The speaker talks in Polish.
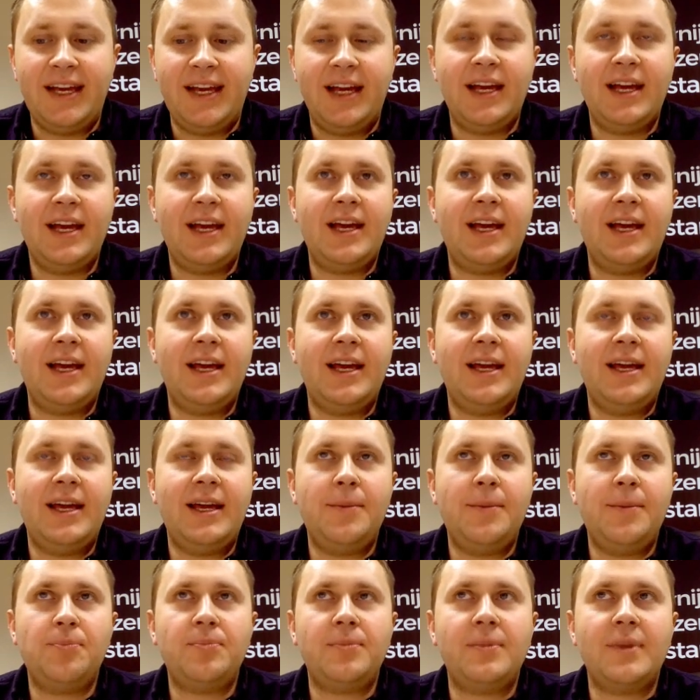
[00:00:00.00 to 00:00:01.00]

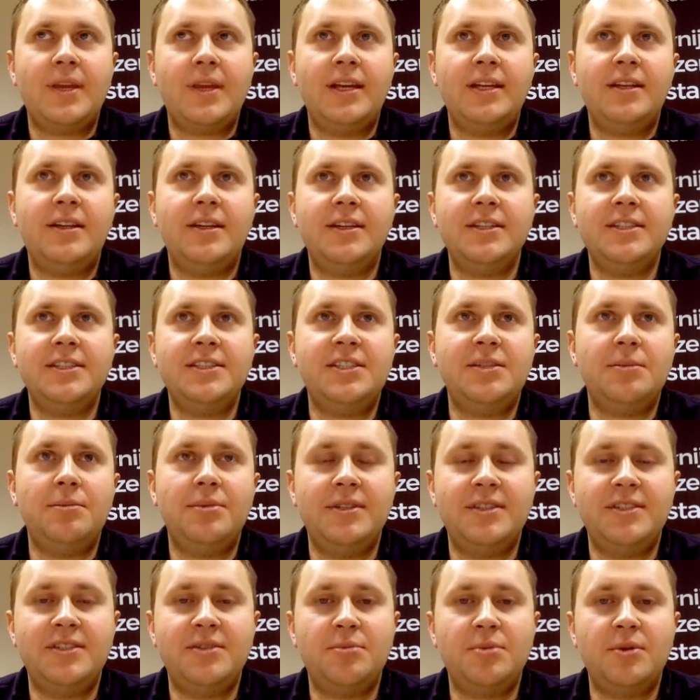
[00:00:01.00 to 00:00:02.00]
E, I teraz,
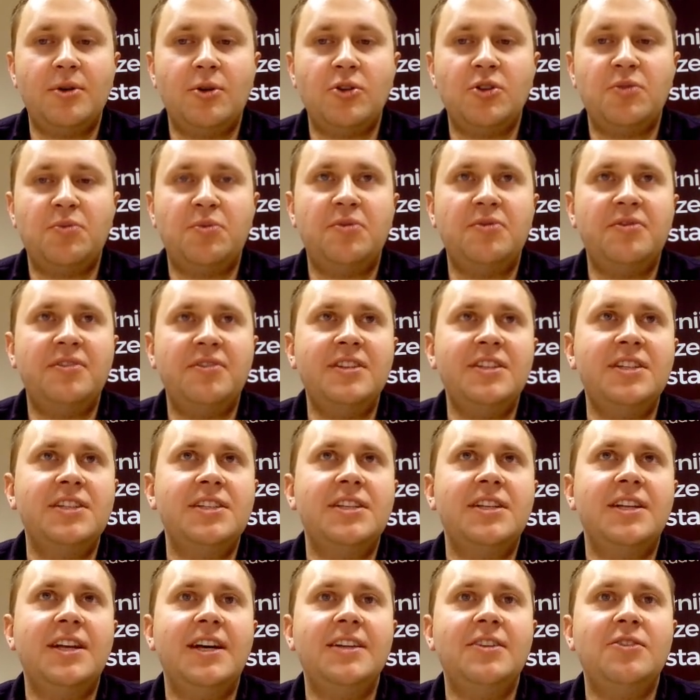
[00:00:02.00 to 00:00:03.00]
żeby sobie
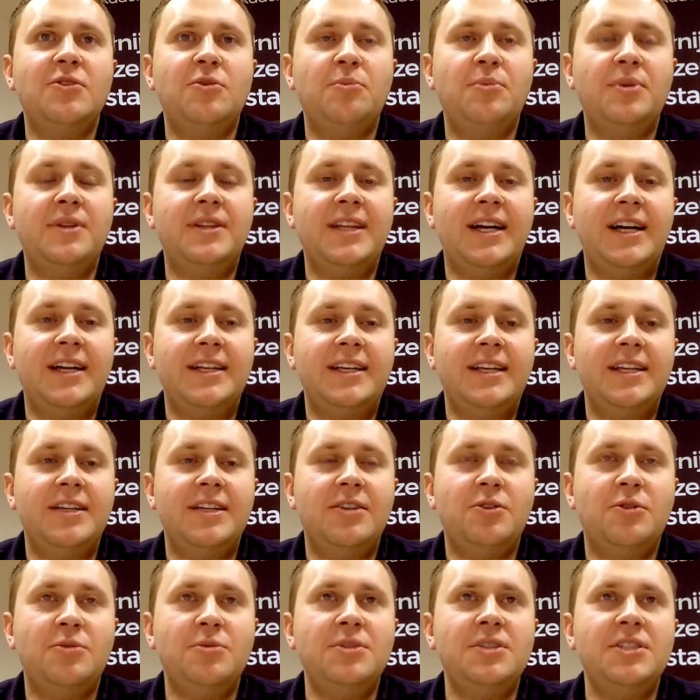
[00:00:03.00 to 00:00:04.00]
odpowiedzieć na to pytanie,
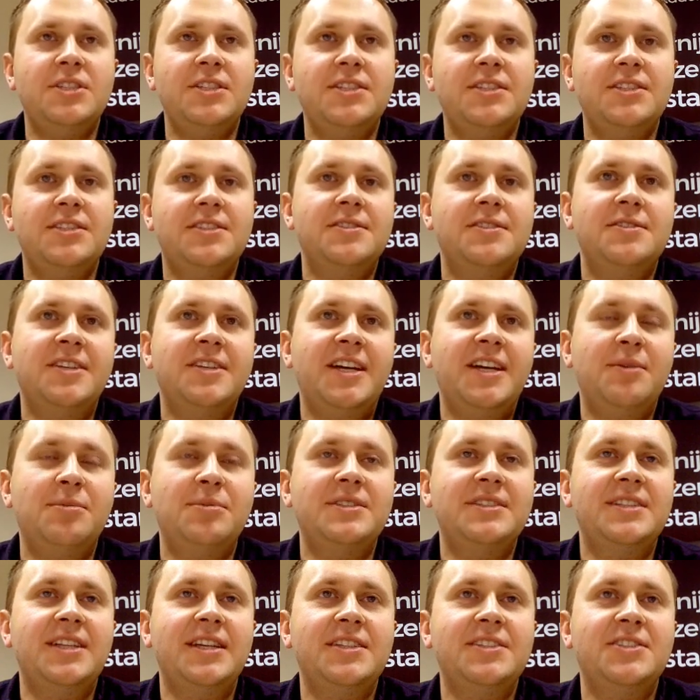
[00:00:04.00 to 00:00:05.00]
dobrze
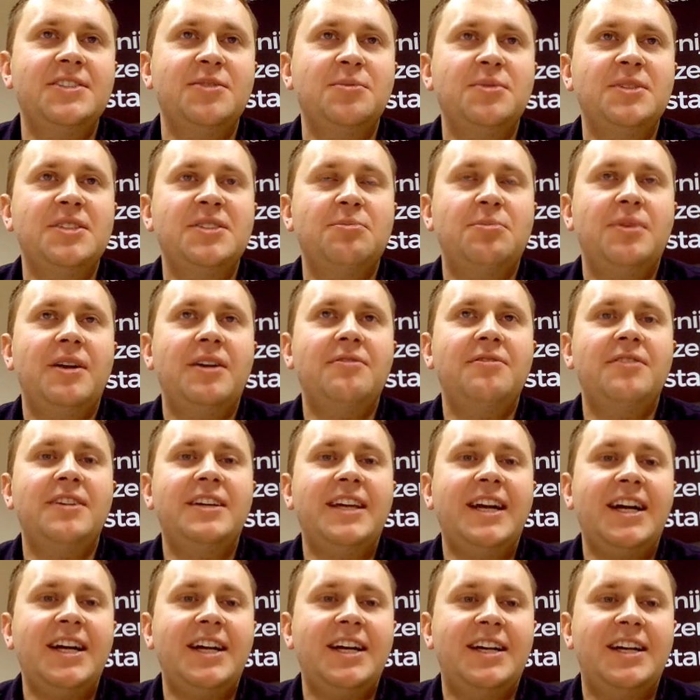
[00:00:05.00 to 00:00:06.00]
jakby zdać sobie sprawę,
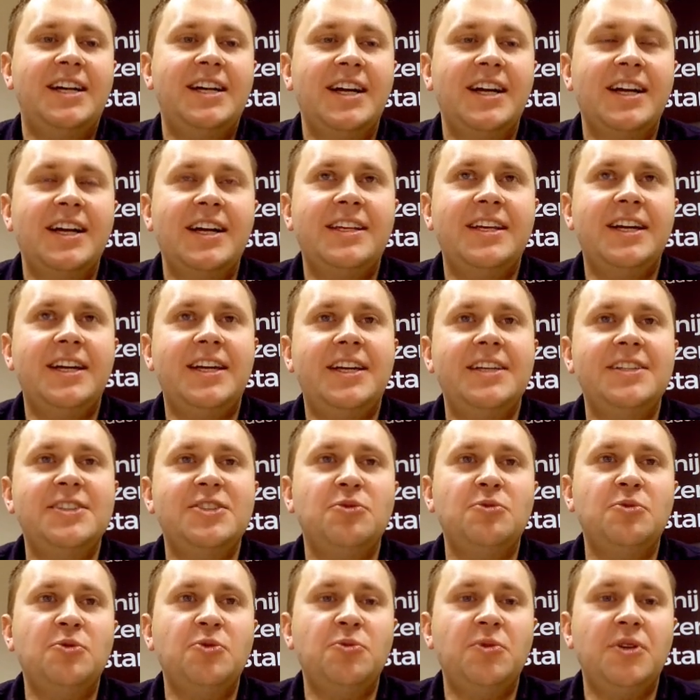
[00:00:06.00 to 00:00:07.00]
jak, jakie
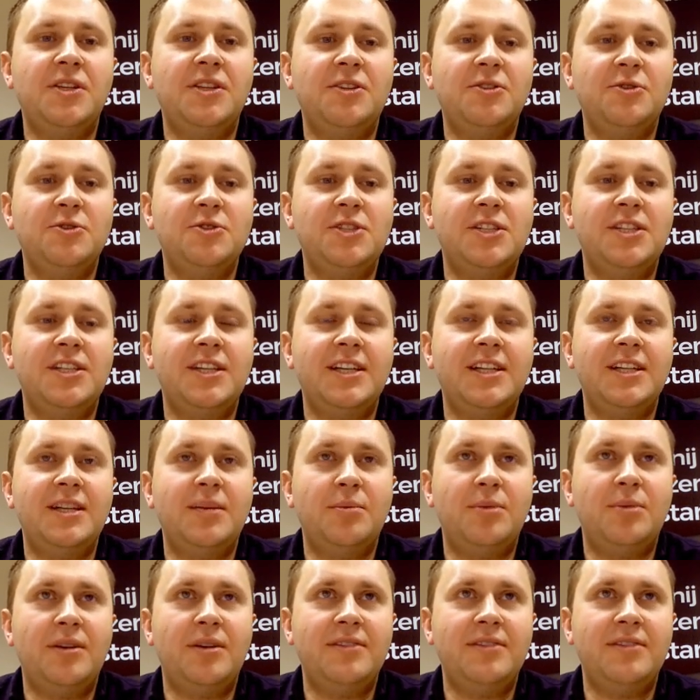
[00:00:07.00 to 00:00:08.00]
są umiejętności tak
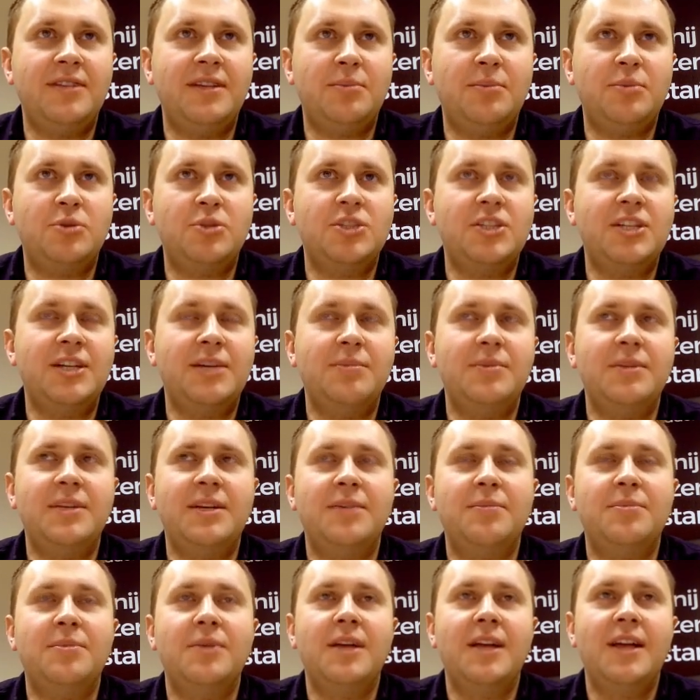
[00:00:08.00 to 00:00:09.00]
naprawdę
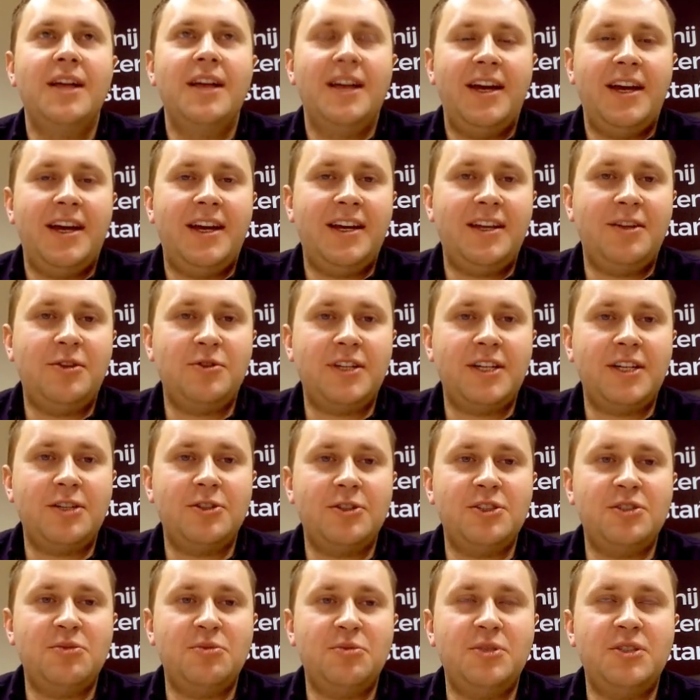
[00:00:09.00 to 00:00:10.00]
potrzebne do
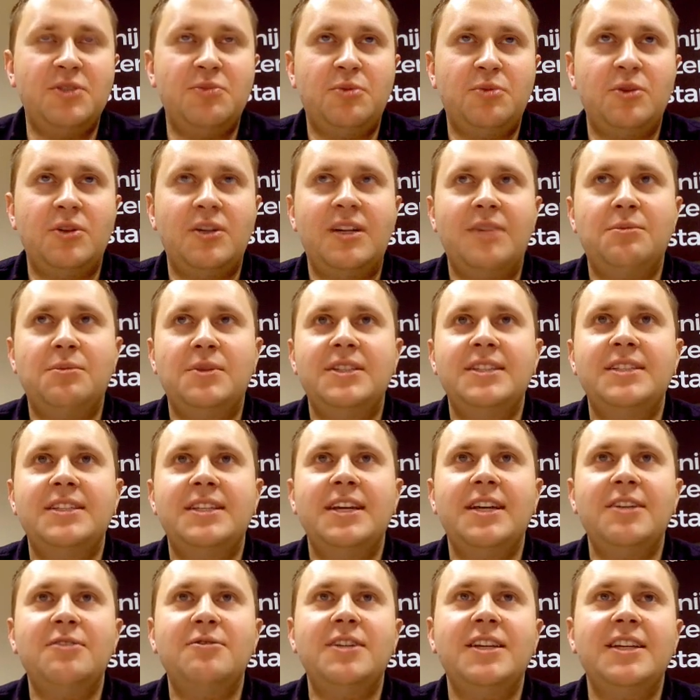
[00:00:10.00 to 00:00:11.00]
tego, żeby być programisty.
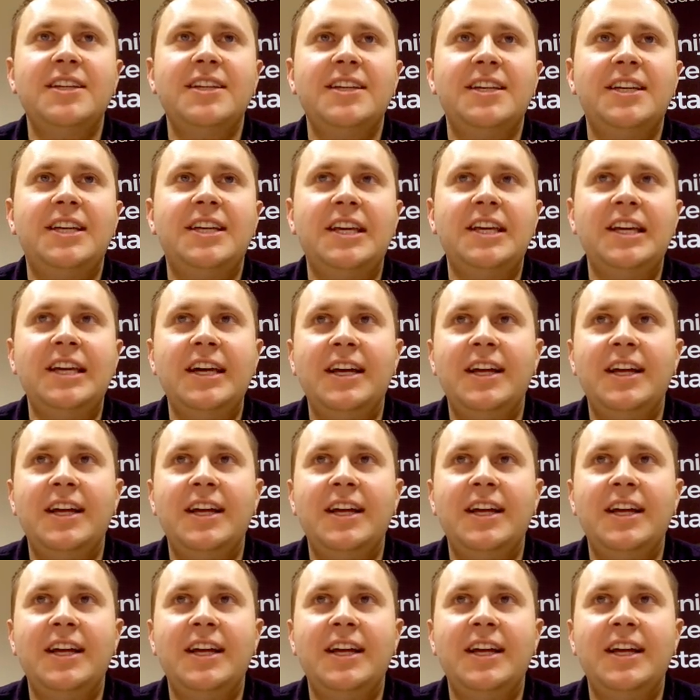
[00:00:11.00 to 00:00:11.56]
Ja tutaj taki